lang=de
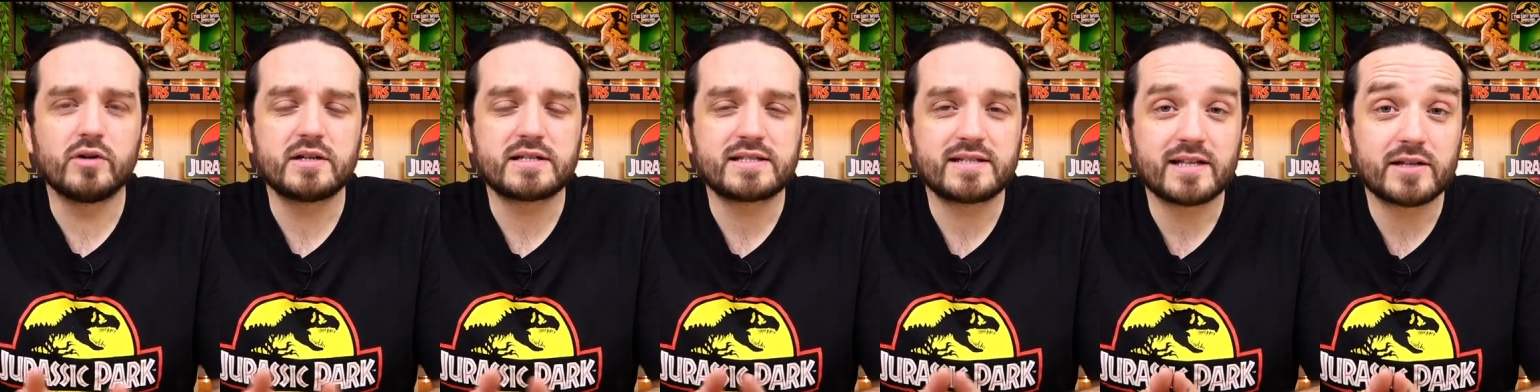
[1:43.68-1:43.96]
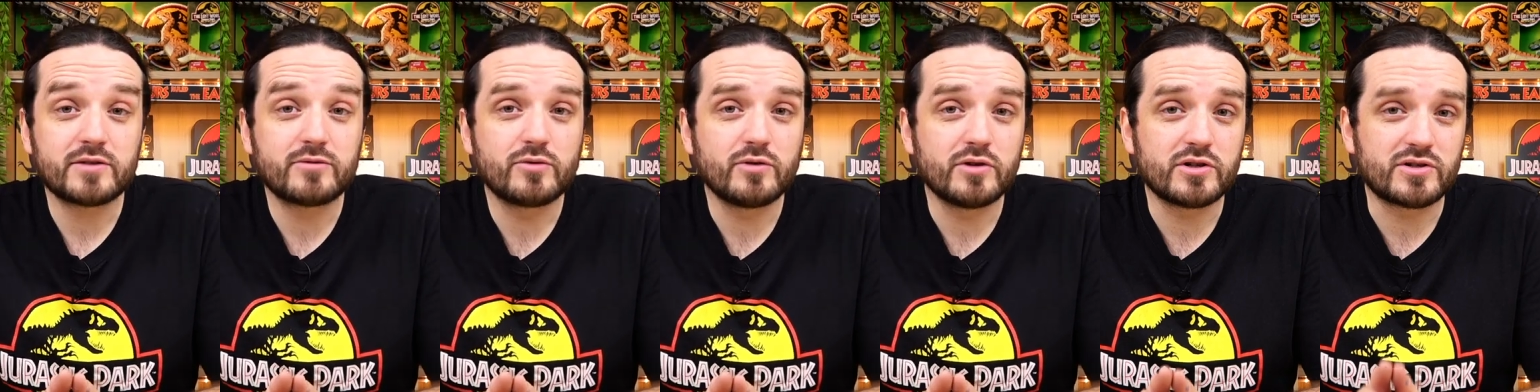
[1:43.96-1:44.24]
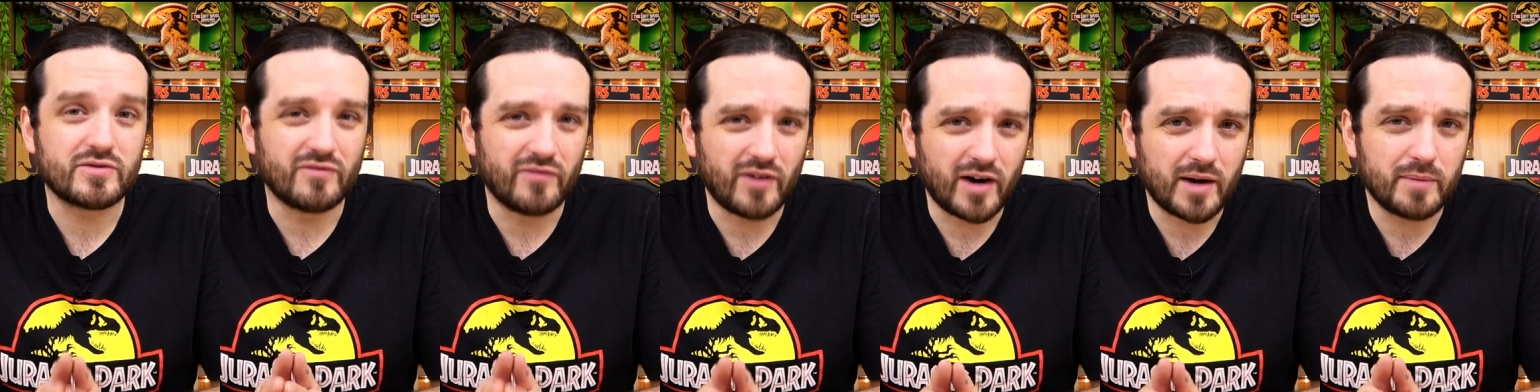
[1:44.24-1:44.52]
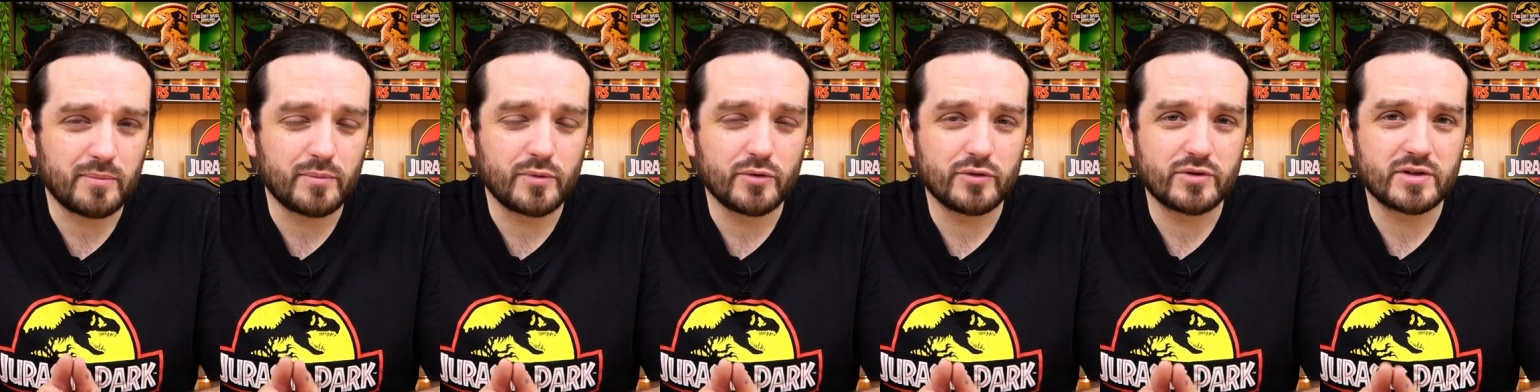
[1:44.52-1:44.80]
es natürlich
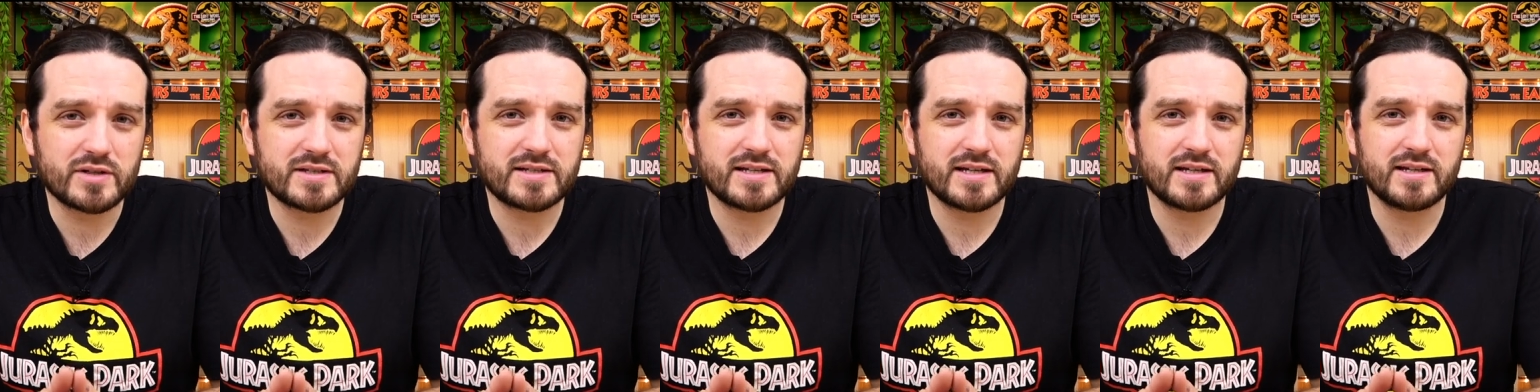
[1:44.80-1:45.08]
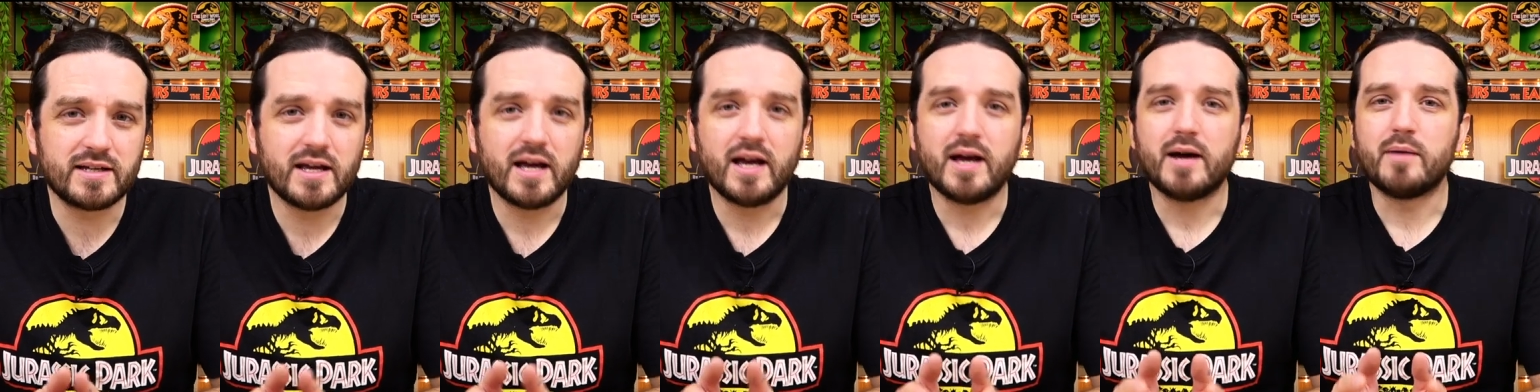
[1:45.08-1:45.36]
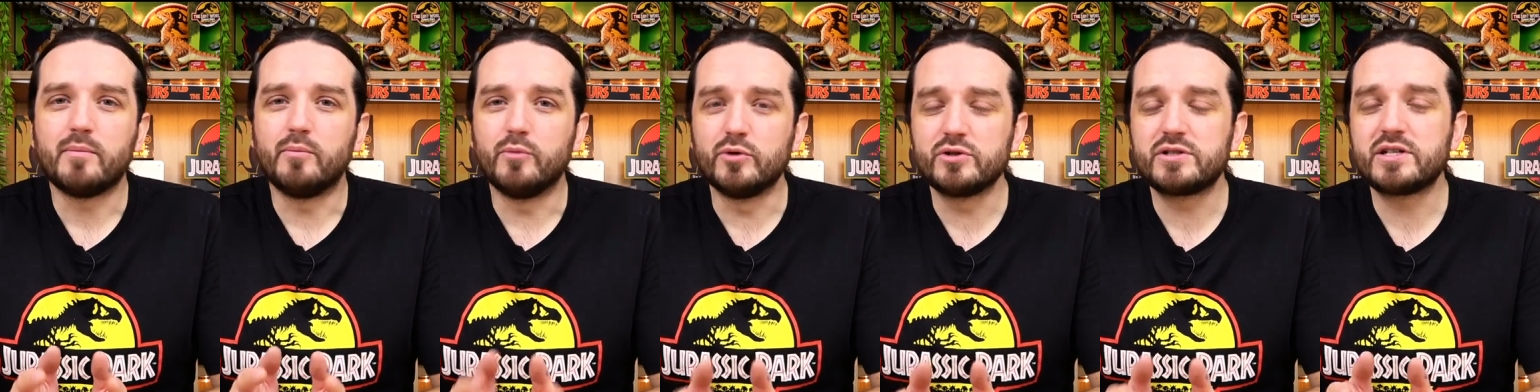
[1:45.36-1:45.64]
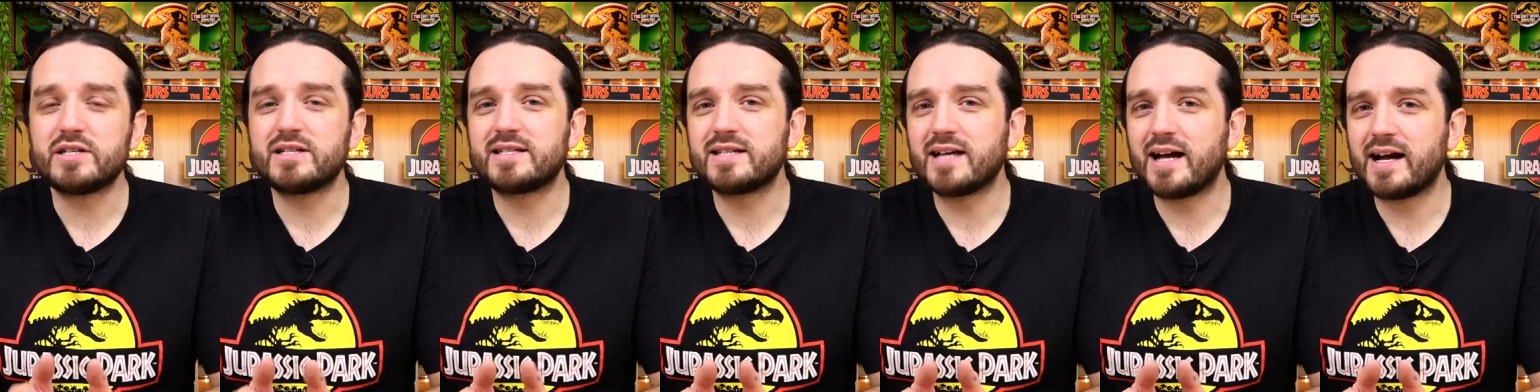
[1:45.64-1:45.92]
Warmblüter sind, muss
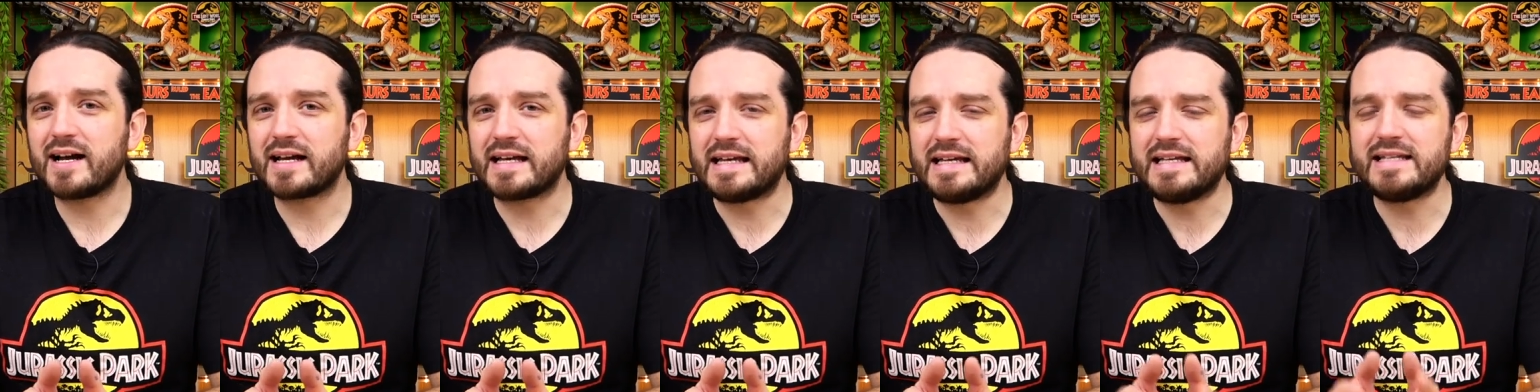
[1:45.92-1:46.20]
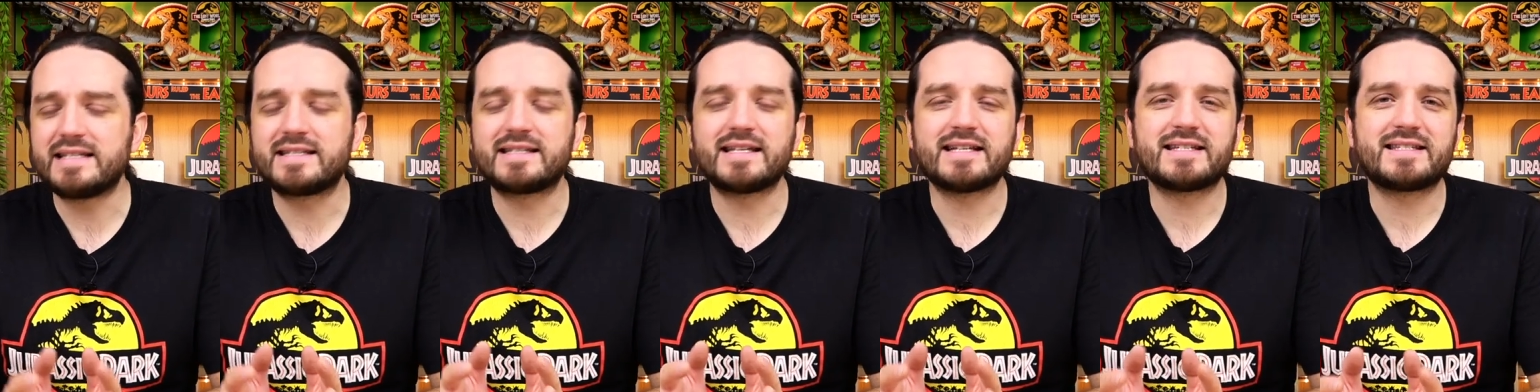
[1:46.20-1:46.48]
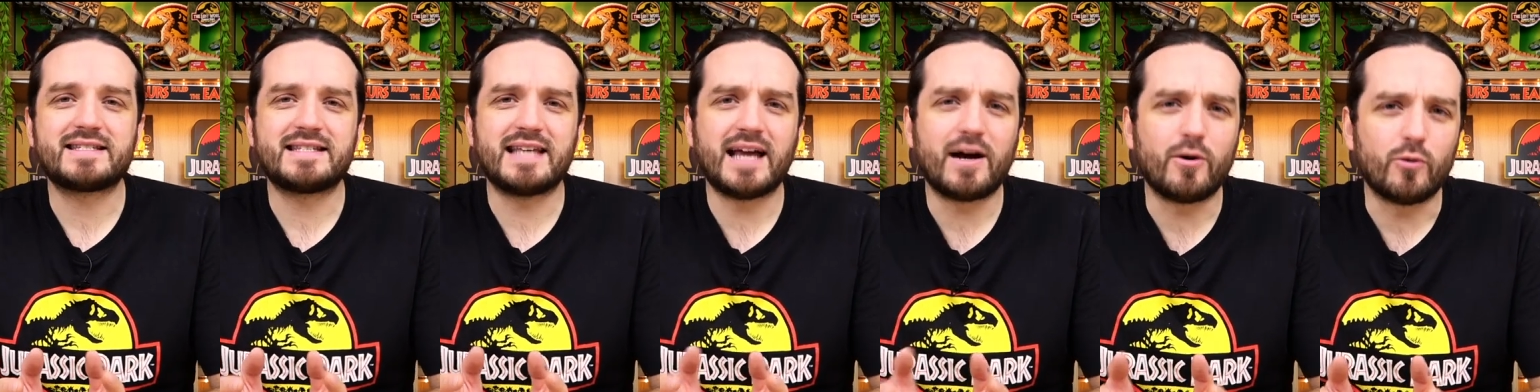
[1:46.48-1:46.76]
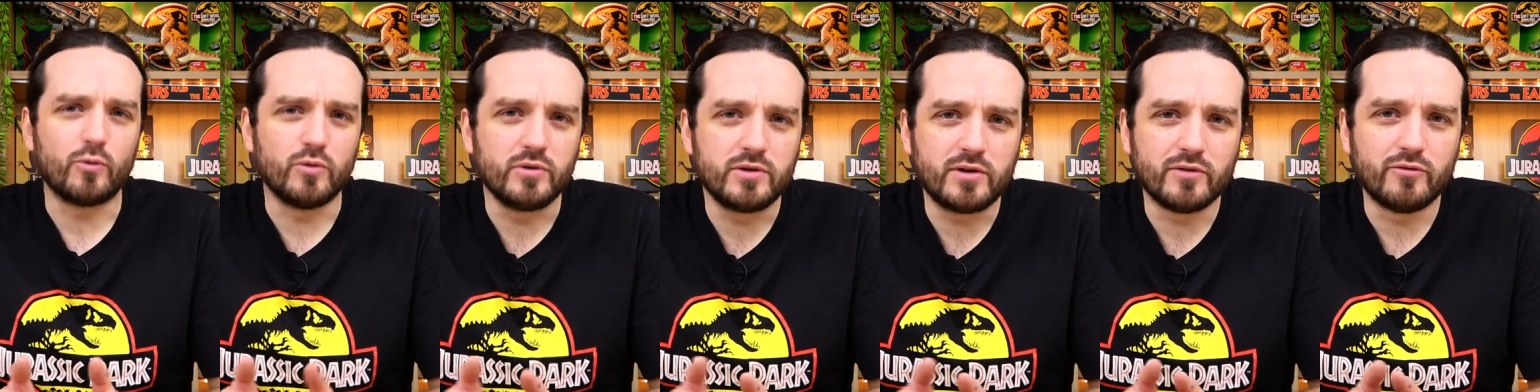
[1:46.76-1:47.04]
ich sagen, ist es
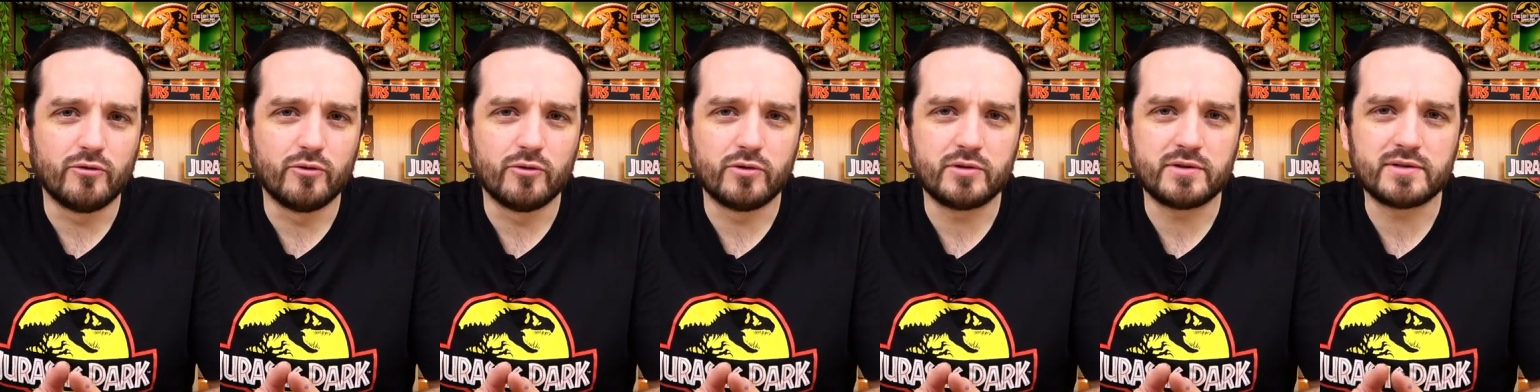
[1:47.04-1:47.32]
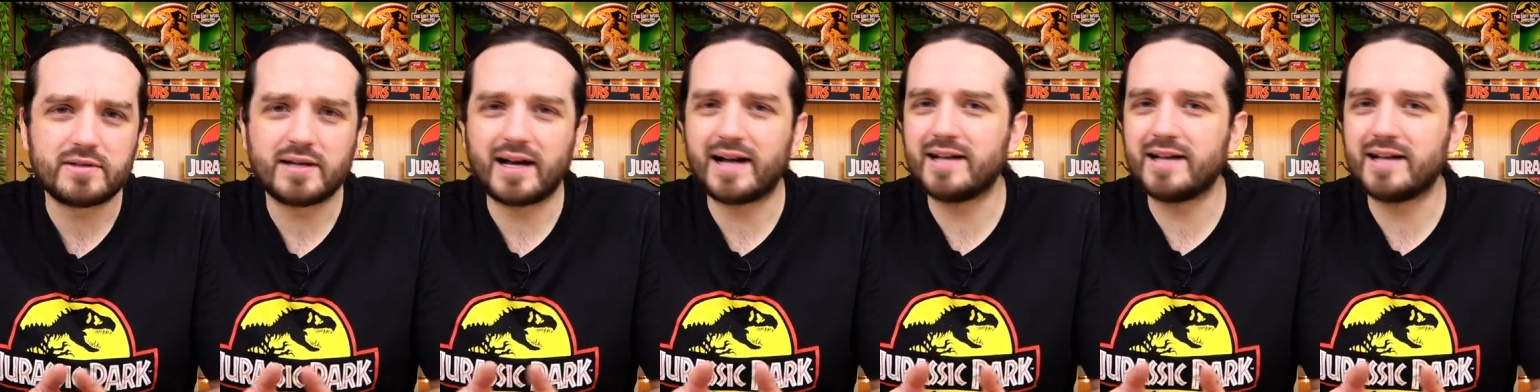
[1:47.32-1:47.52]
sehr ungewohnt.